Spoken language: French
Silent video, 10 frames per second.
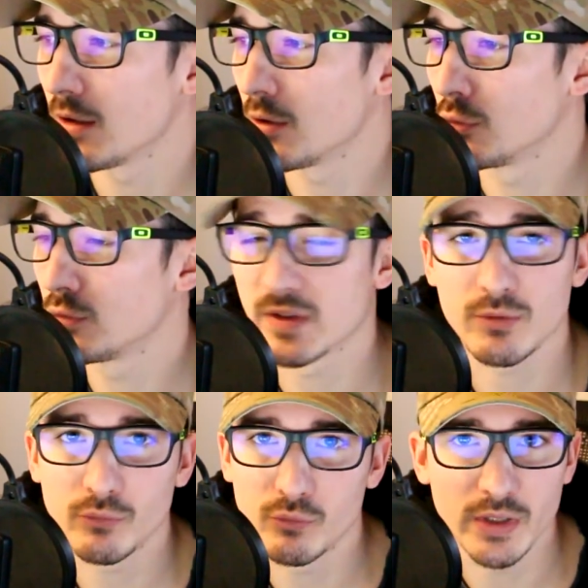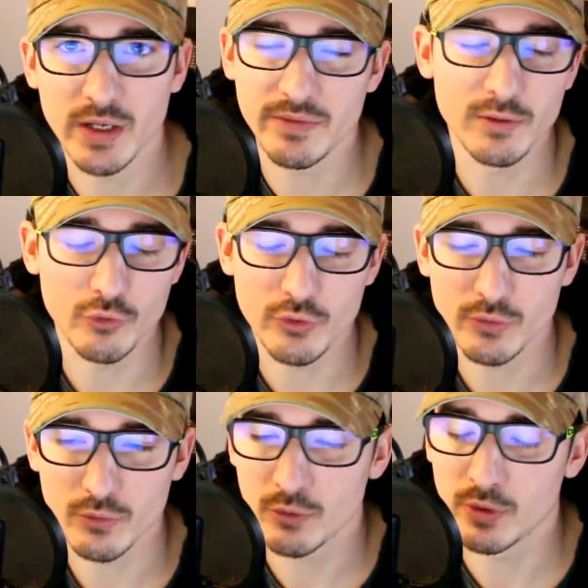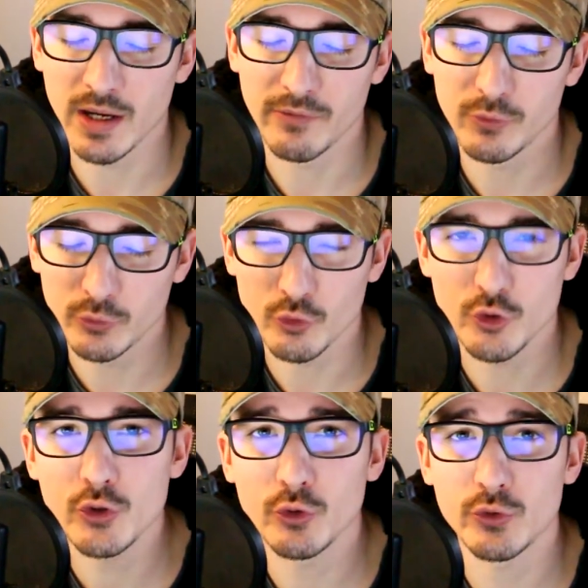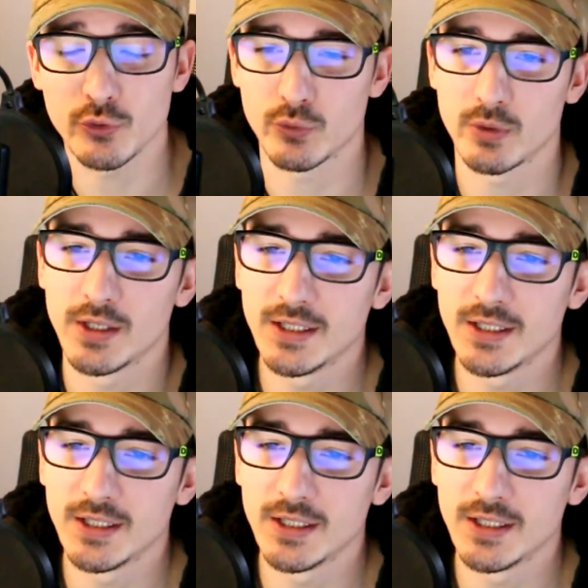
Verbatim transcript: Euh, de toute façon, vous voyez la, vidéo juste euh, la photo juste au-dessus.